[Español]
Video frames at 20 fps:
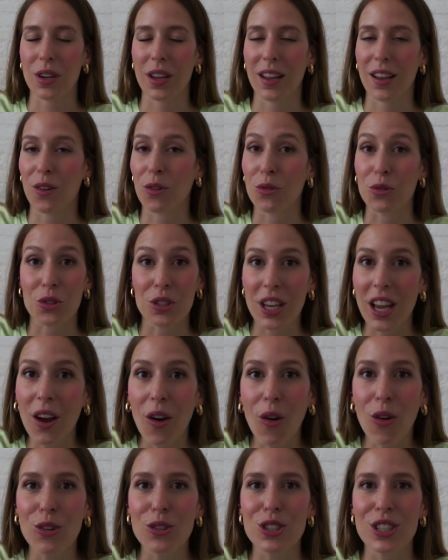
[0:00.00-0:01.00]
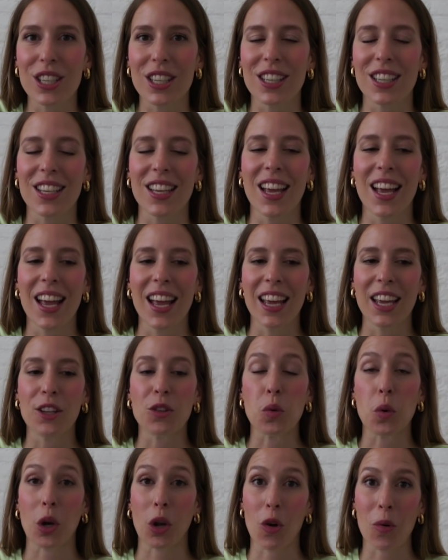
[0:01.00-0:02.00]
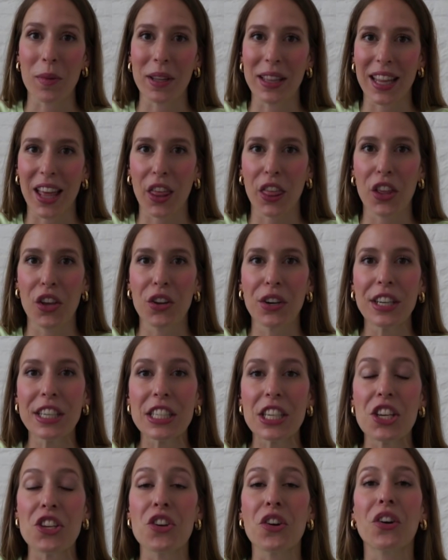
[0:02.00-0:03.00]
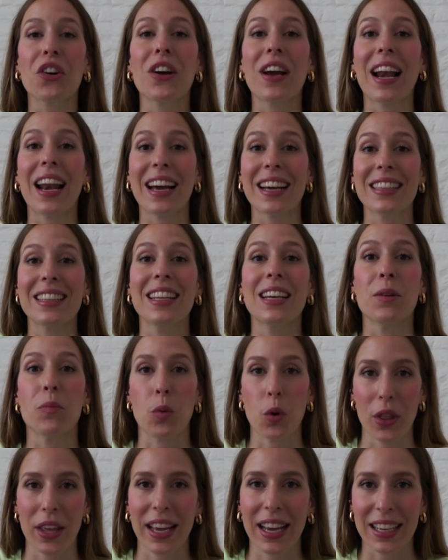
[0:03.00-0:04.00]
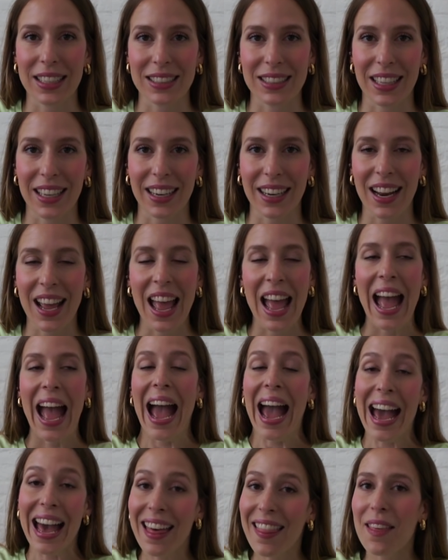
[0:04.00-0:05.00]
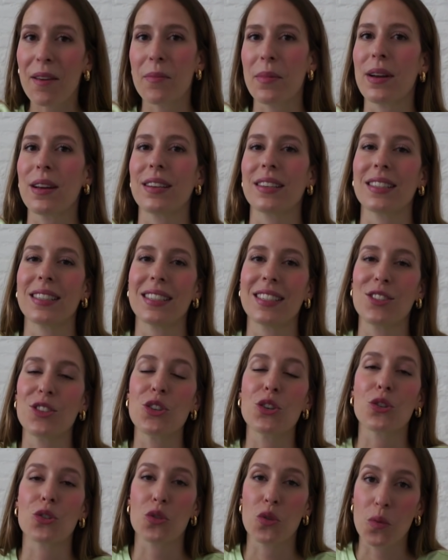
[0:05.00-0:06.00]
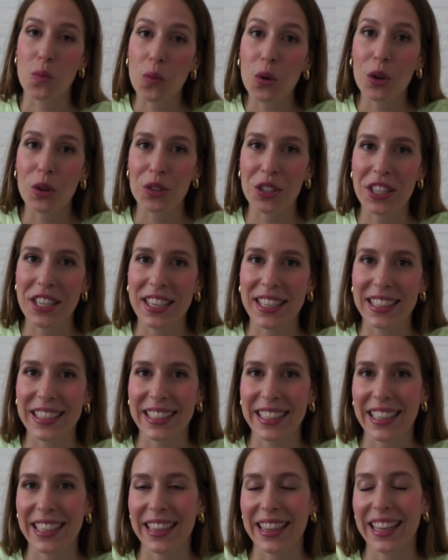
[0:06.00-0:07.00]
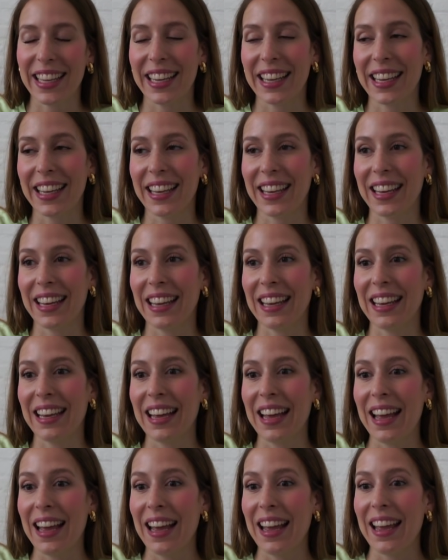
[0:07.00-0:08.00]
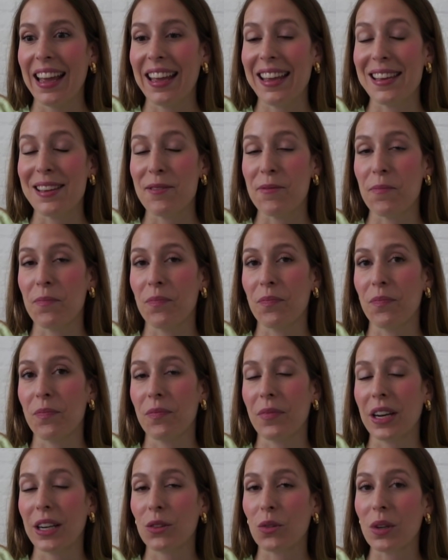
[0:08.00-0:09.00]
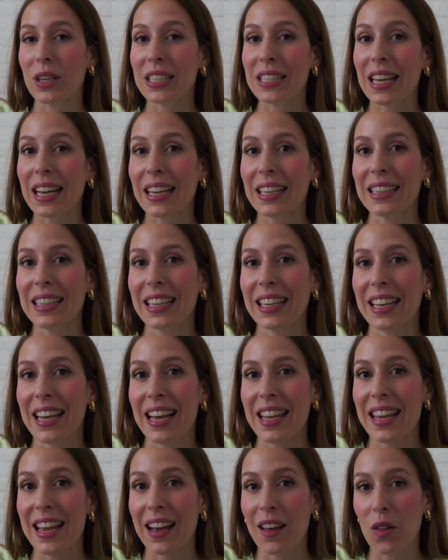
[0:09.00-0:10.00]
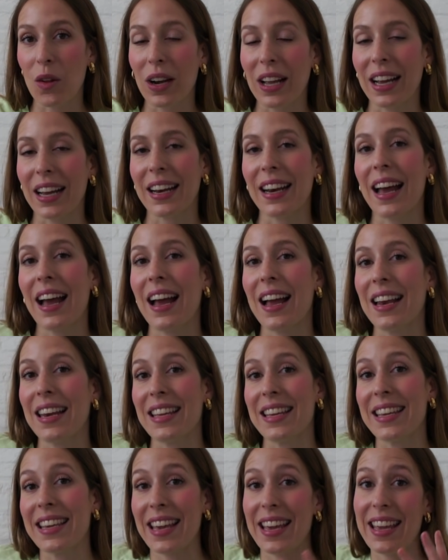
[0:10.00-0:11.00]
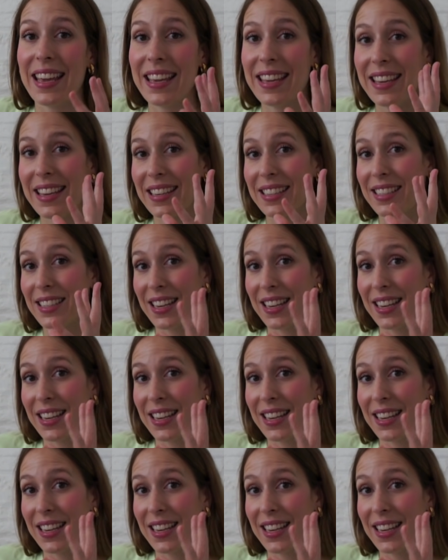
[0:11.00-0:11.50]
eh, consejos y, tus recomendaciones y yo creo que a la gente le puede encantar. Además, yo soy muy consciente de que Em, para toda esta gente que ha llegado al canal y que,